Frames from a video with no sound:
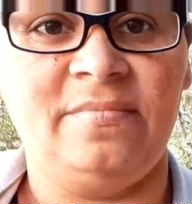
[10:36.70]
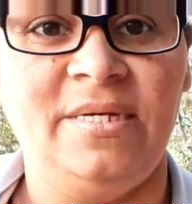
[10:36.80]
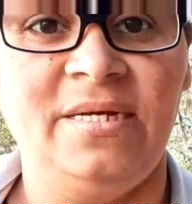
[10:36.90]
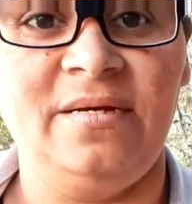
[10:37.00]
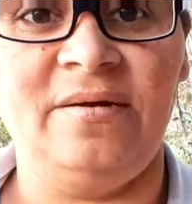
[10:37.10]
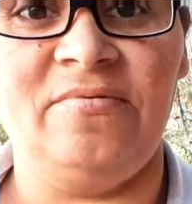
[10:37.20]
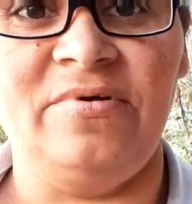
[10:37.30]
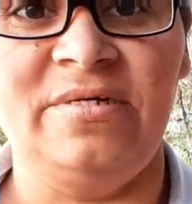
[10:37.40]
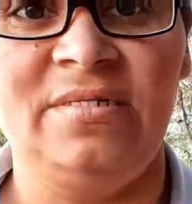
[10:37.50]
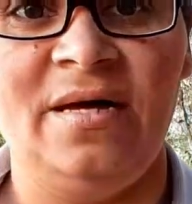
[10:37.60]
Miren qué
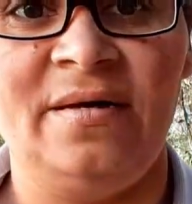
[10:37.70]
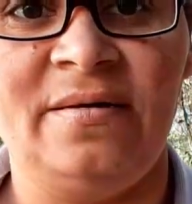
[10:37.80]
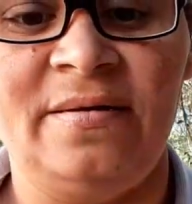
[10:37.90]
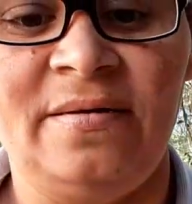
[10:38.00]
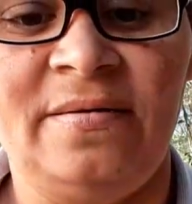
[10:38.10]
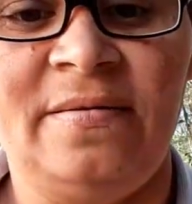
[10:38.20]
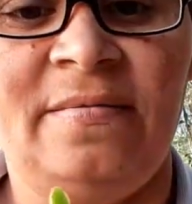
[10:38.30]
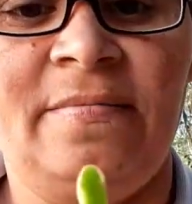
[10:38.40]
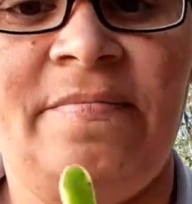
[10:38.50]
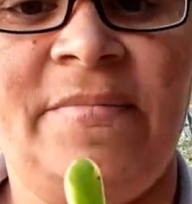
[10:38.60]
bonita.
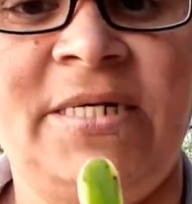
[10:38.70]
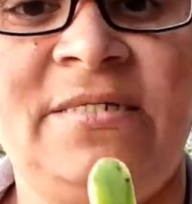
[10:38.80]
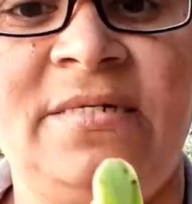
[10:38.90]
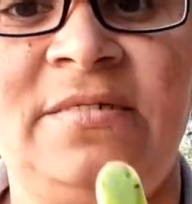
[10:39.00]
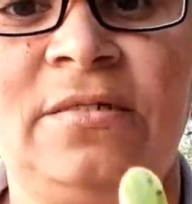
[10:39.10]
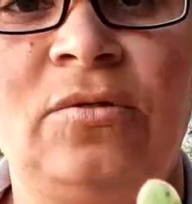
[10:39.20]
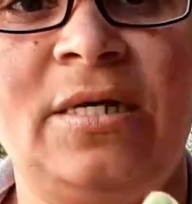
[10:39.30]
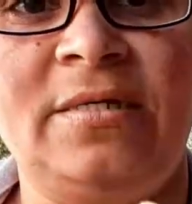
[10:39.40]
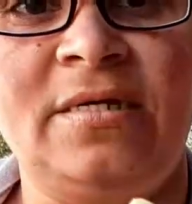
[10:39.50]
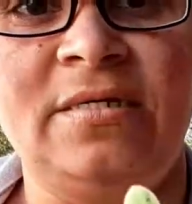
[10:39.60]
Esta sí no
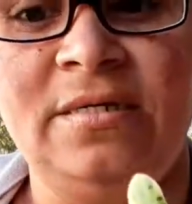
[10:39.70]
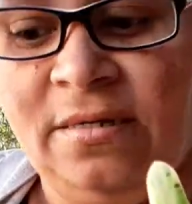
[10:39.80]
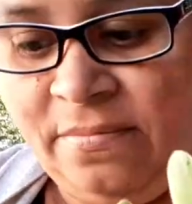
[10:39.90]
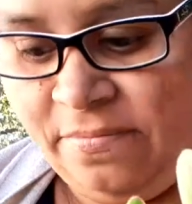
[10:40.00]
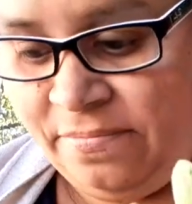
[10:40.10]
la tenía.